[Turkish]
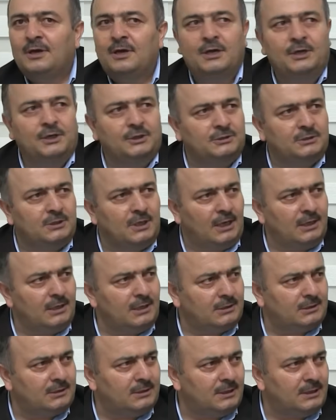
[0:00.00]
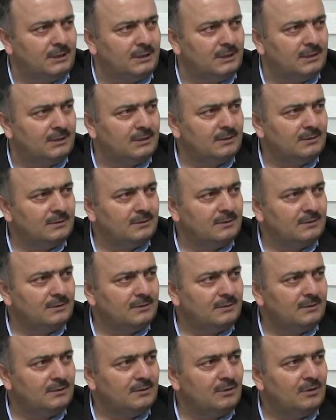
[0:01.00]
Hristiyanlık dini,
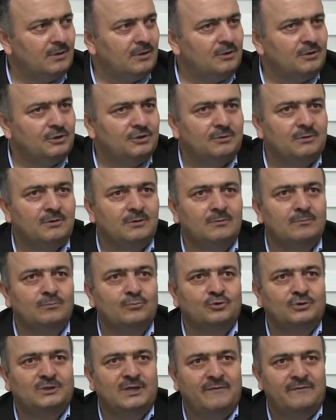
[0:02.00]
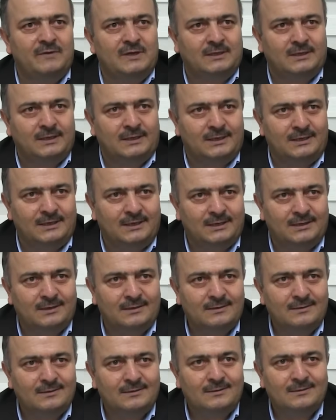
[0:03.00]
e, Musevi
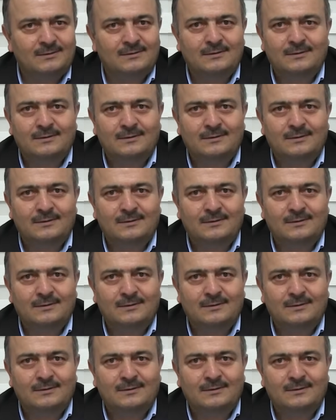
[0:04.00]
dini,